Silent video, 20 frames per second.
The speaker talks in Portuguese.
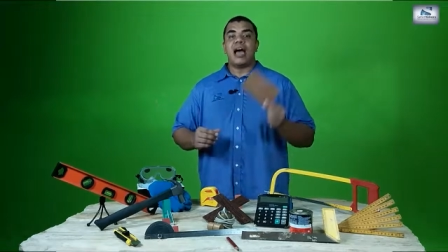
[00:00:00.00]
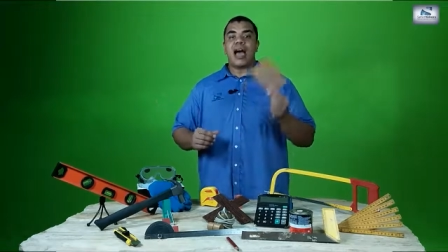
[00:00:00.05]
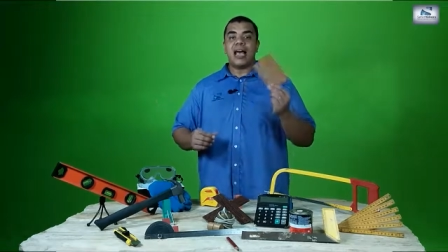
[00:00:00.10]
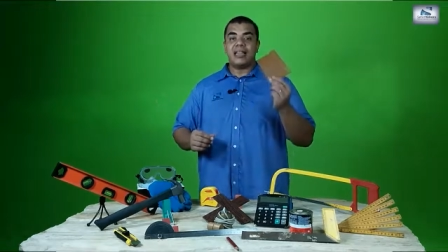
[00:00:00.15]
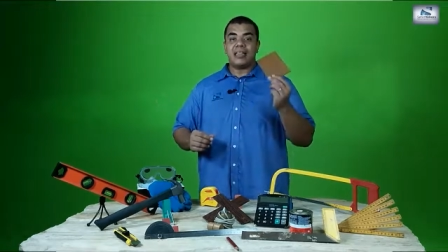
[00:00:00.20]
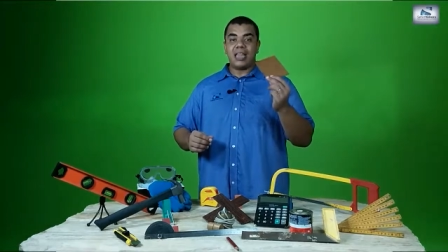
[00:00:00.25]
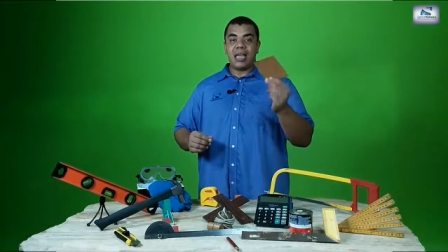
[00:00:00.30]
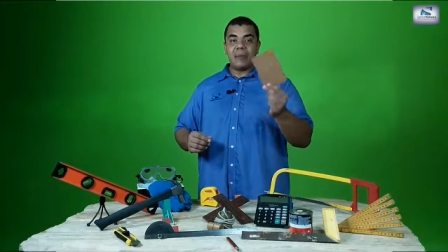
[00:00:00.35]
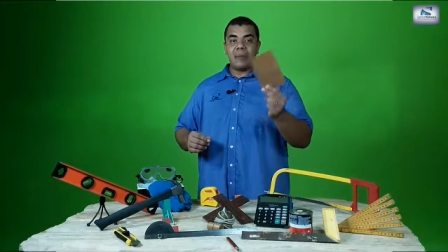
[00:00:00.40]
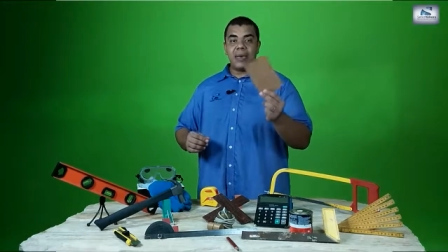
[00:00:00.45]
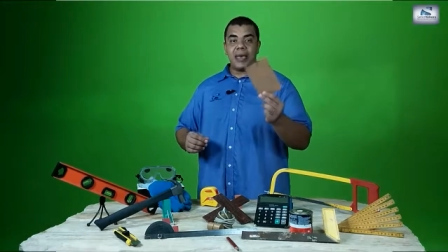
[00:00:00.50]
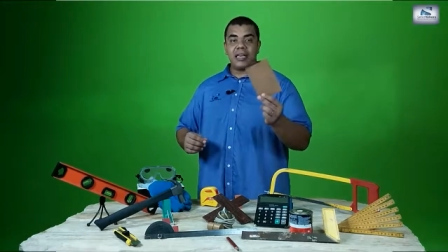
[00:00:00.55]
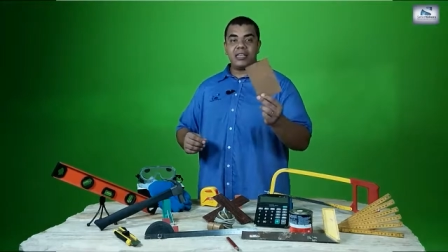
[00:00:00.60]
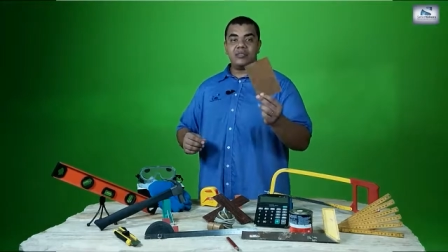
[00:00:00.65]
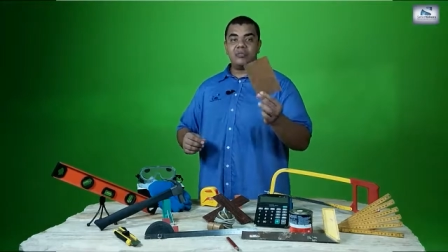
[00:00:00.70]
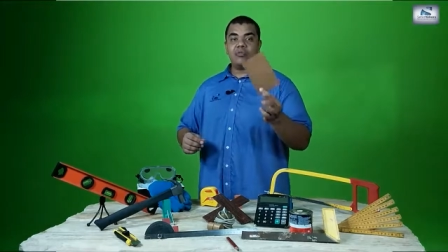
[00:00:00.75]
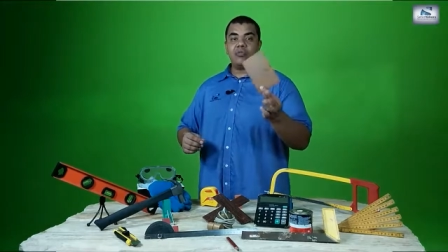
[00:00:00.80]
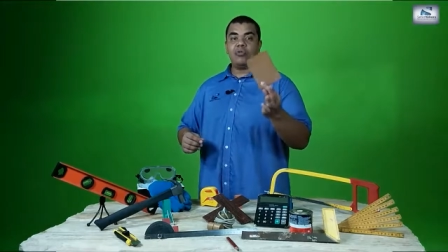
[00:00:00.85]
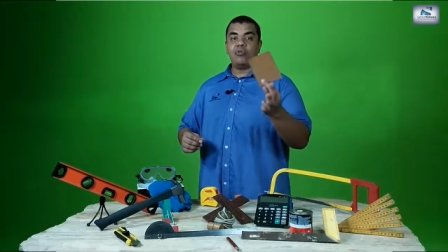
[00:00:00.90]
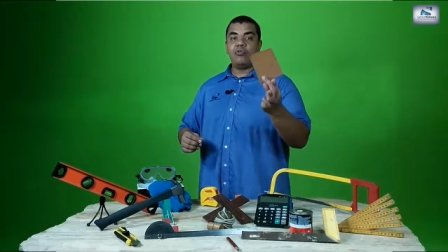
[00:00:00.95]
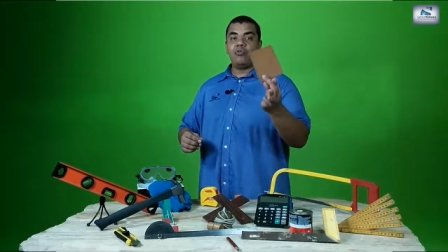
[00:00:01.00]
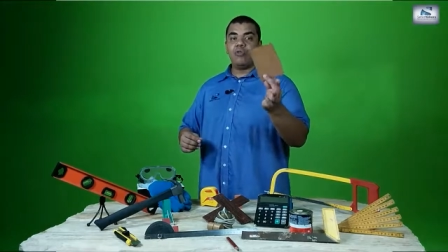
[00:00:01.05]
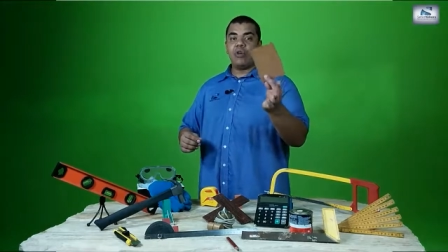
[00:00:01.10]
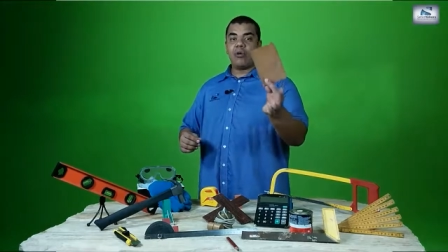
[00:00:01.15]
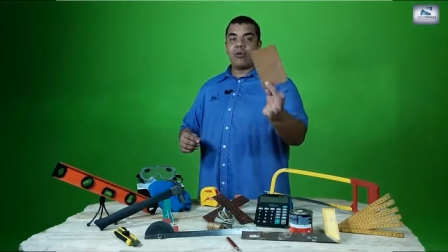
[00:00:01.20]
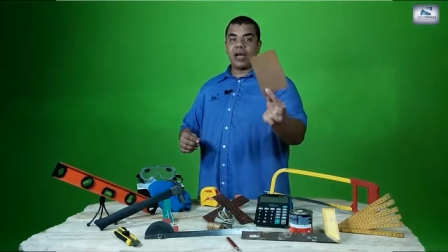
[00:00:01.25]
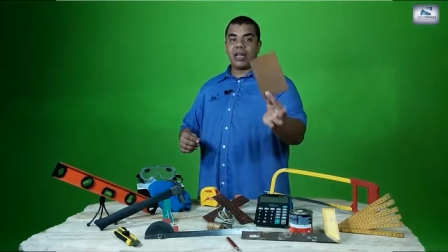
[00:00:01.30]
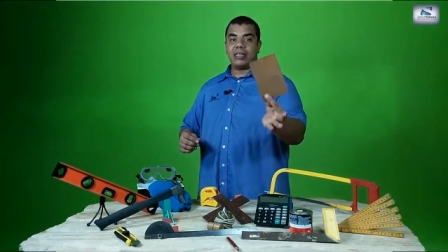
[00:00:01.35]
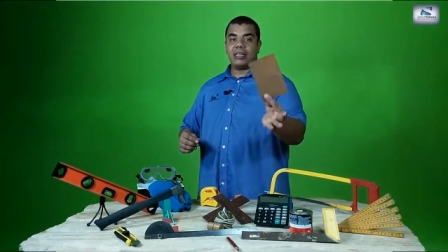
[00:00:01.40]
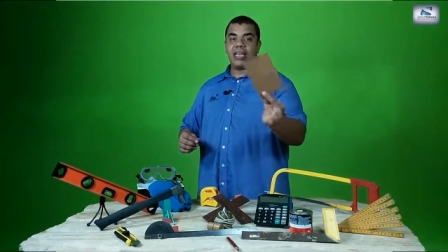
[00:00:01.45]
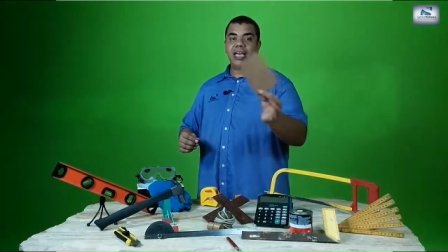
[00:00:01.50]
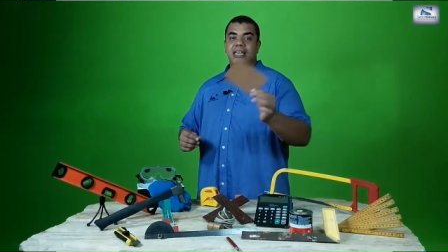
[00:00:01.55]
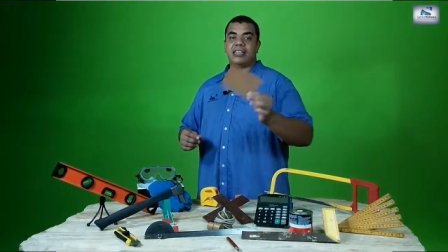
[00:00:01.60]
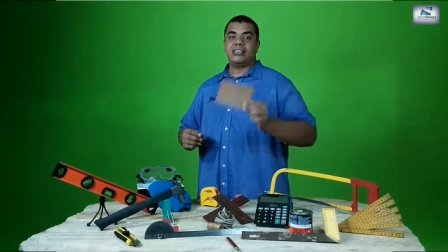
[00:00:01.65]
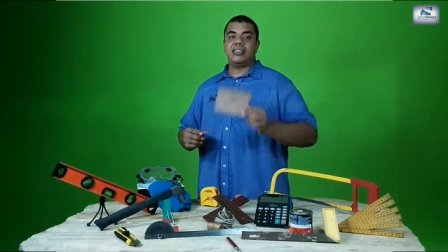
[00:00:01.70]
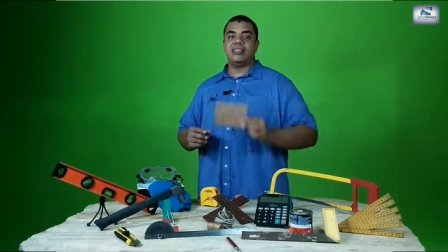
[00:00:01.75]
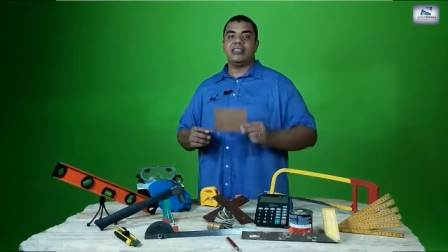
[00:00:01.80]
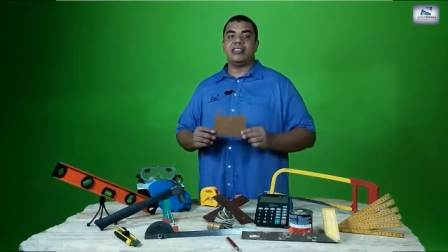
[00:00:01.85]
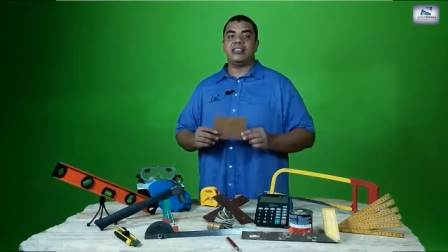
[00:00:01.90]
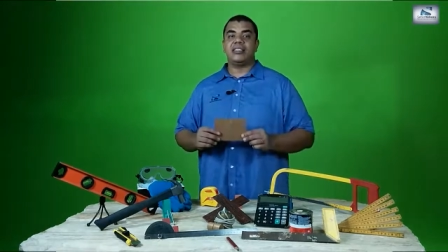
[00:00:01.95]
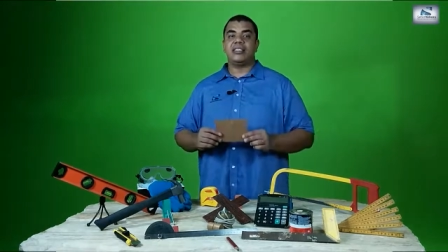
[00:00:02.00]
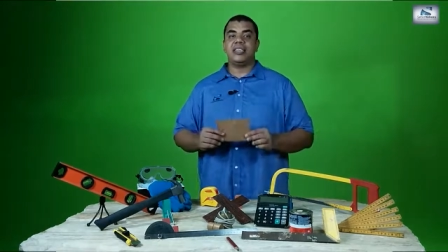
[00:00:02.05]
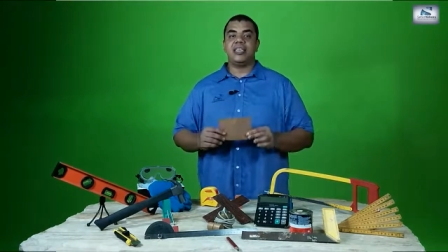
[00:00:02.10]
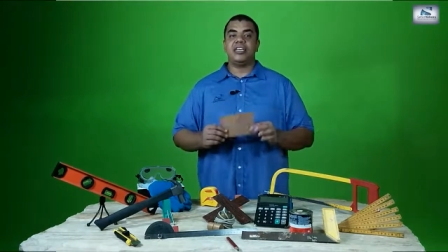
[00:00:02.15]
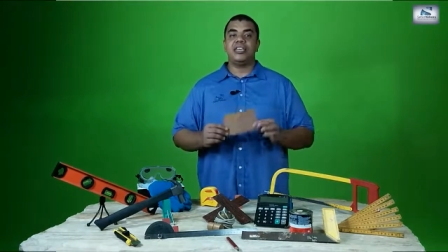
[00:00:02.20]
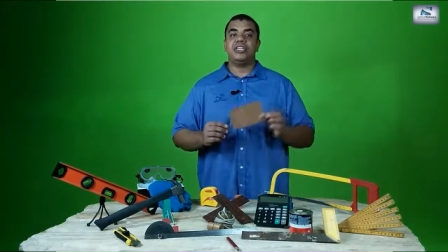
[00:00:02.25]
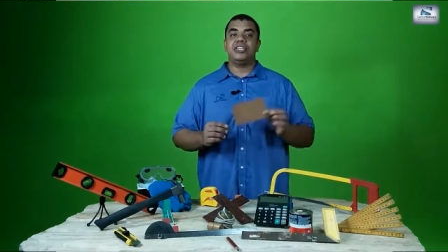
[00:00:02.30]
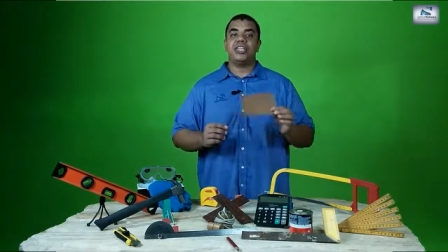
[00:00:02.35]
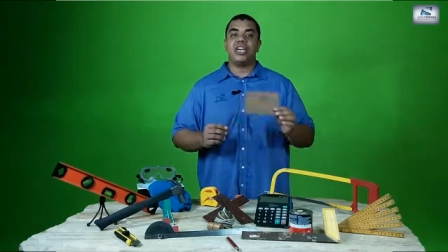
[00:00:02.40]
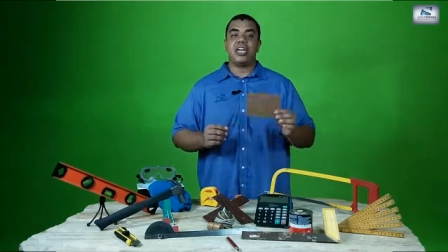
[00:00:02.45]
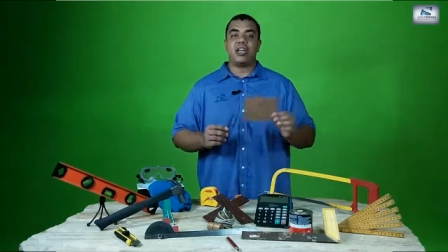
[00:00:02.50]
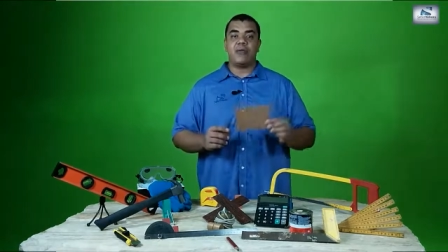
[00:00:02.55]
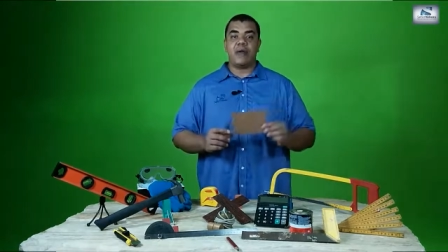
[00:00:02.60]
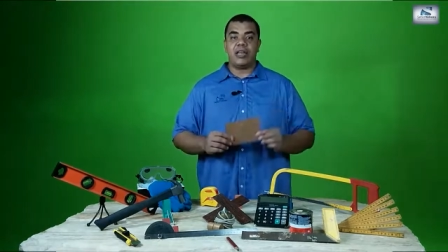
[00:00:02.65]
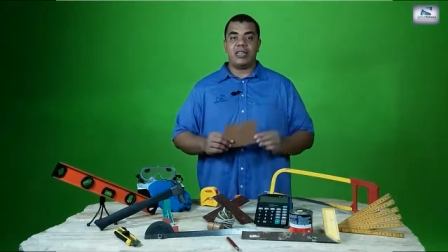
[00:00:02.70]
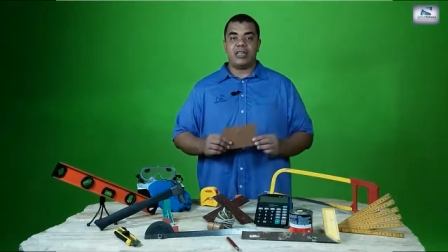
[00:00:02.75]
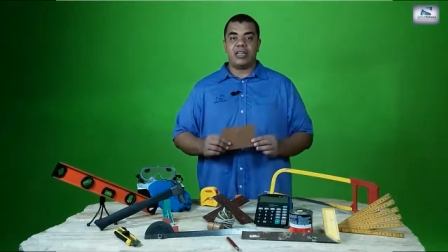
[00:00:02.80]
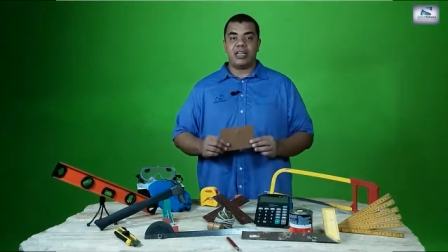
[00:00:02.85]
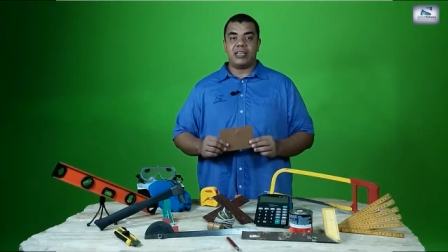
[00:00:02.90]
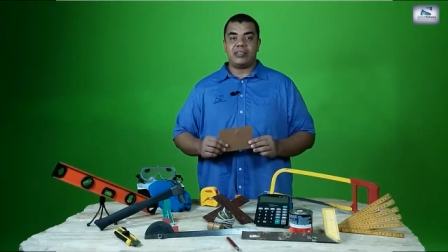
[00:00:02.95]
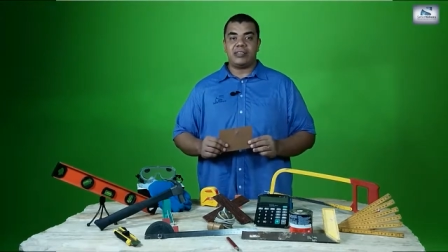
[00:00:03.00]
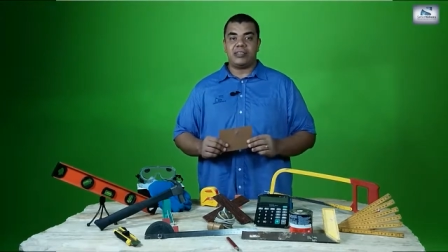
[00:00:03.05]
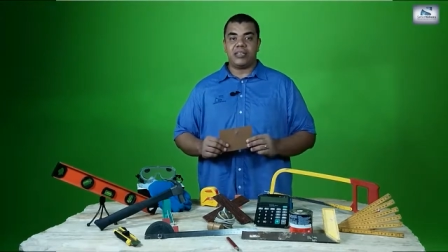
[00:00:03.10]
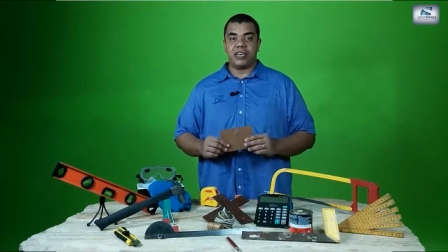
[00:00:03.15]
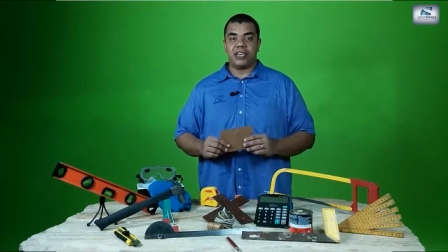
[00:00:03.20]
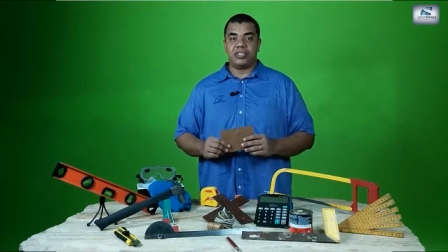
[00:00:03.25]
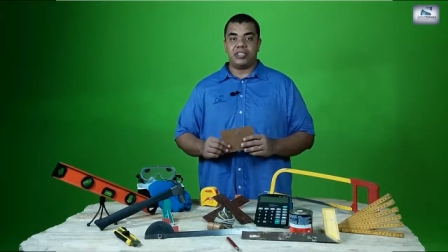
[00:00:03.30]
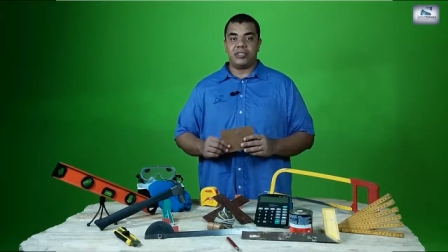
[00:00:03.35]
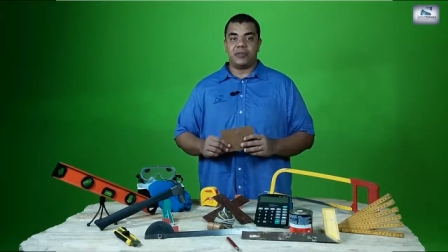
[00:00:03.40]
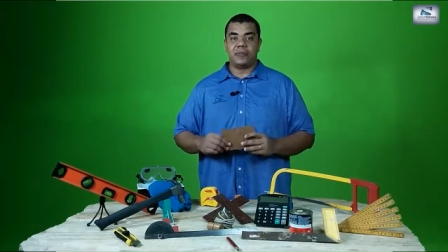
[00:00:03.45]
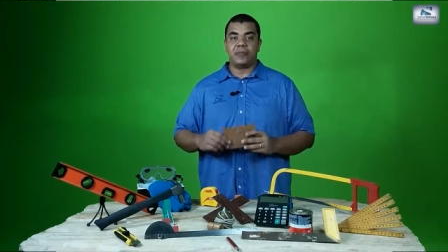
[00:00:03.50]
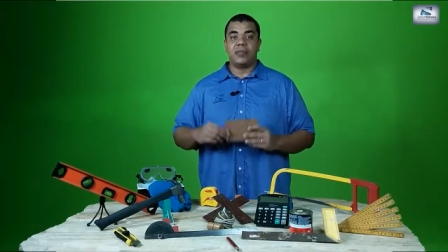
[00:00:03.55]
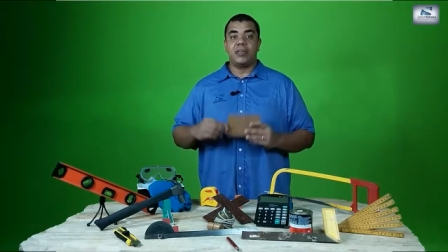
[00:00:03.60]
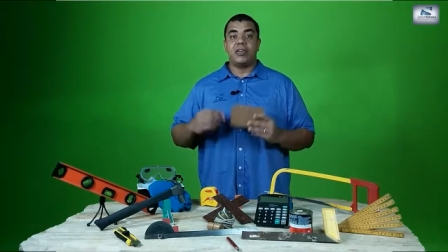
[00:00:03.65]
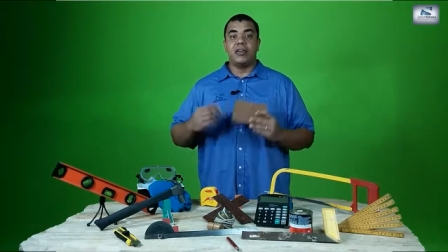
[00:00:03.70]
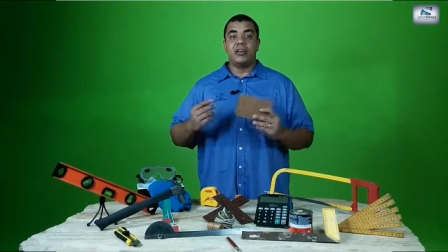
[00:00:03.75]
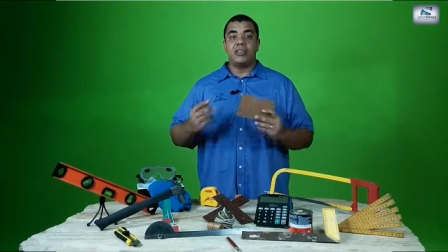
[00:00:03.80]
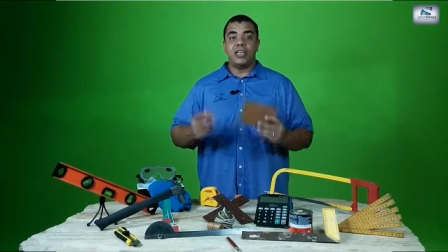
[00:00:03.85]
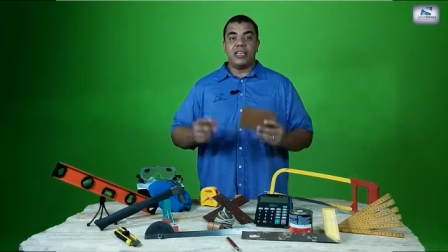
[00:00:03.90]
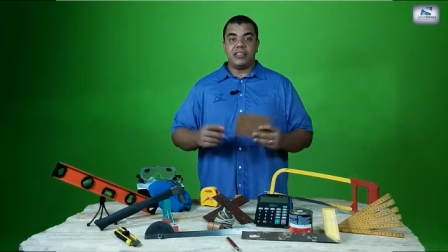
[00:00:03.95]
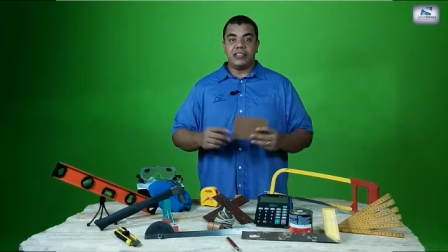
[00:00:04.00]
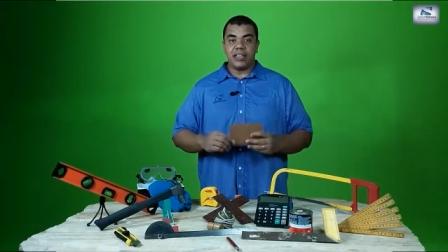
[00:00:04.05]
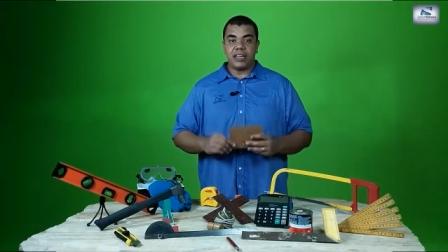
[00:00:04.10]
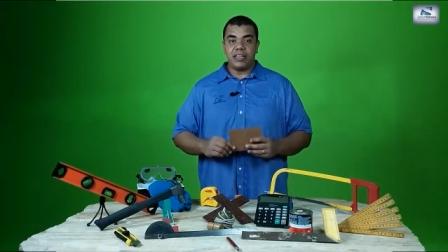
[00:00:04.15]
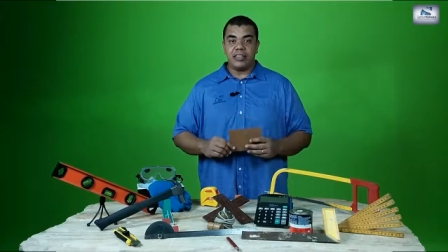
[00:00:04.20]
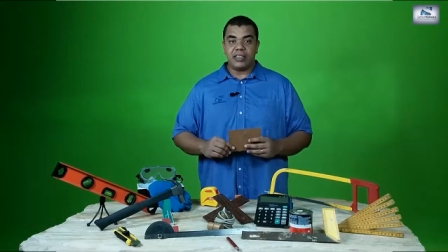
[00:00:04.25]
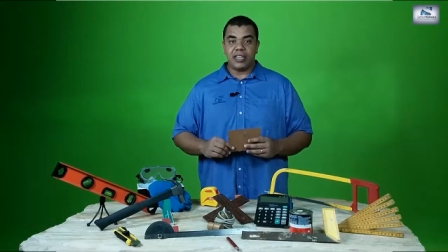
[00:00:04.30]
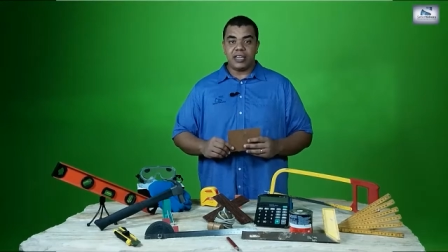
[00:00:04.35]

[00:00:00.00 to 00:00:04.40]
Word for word: até mesmo o Eucatec desse aqui já não é interessante. O que, que seria